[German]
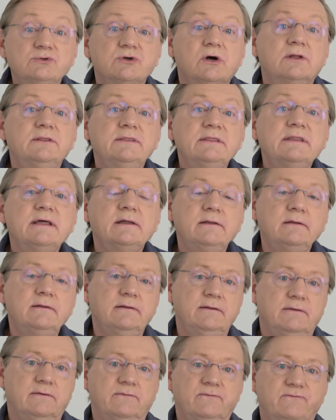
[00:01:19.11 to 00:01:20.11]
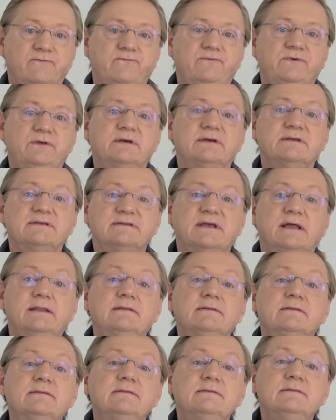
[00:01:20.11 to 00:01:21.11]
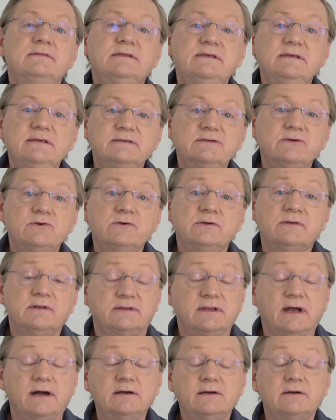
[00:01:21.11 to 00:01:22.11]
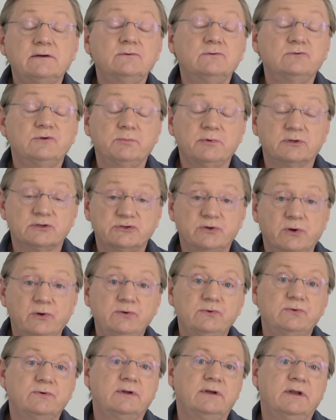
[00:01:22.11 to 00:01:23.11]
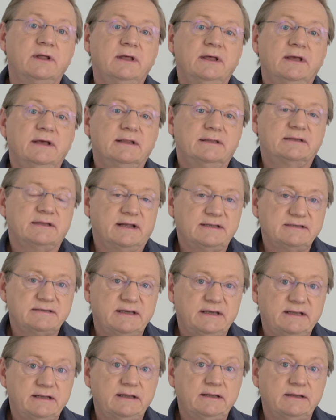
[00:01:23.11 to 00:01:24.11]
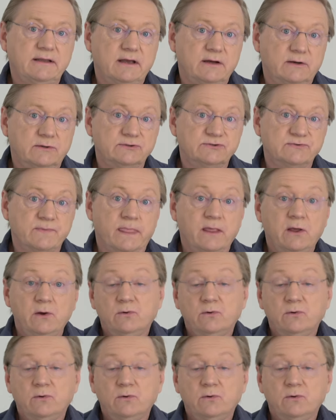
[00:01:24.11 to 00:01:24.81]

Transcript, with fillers: sondern wir senden diese Gedanken und Überzeugungen tatsächlich nach außen.